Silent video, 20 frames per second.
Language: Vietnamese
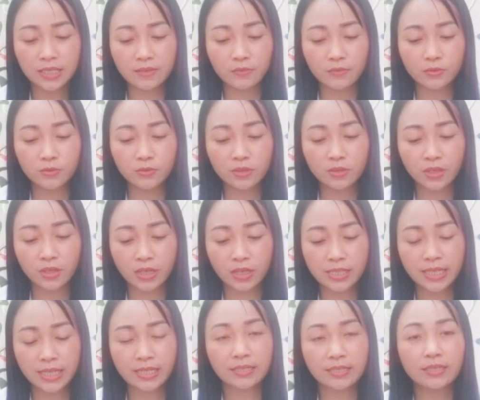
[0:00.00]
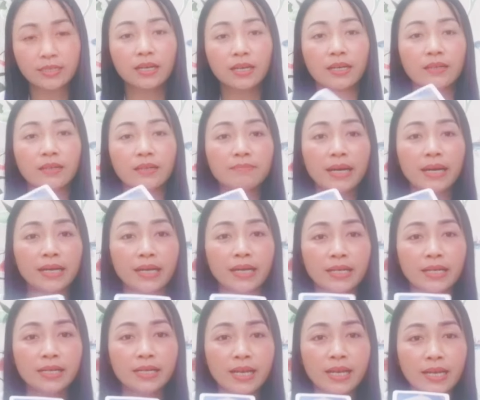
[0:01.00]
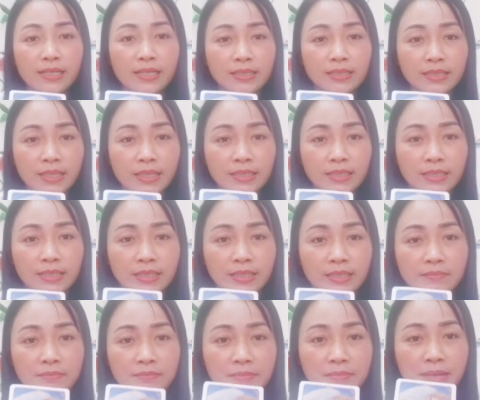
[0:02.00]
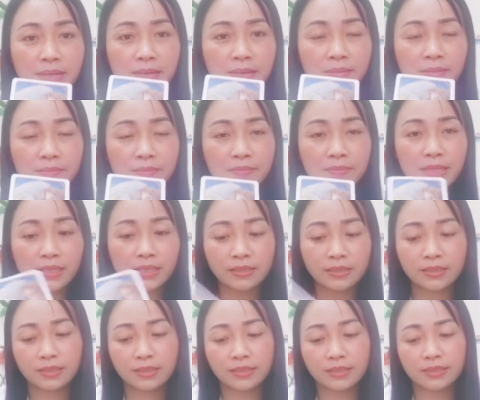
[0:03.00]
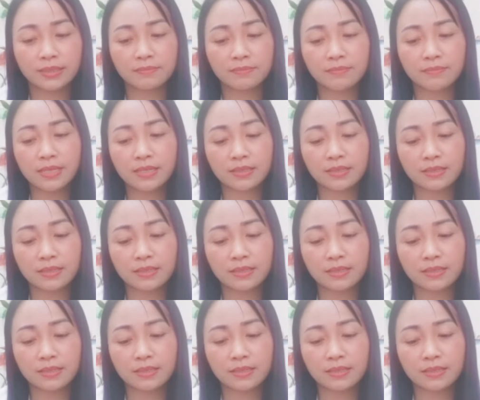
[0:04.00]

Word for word: thì vũ trụ nói rằng các bạn hãy là người mà biết biết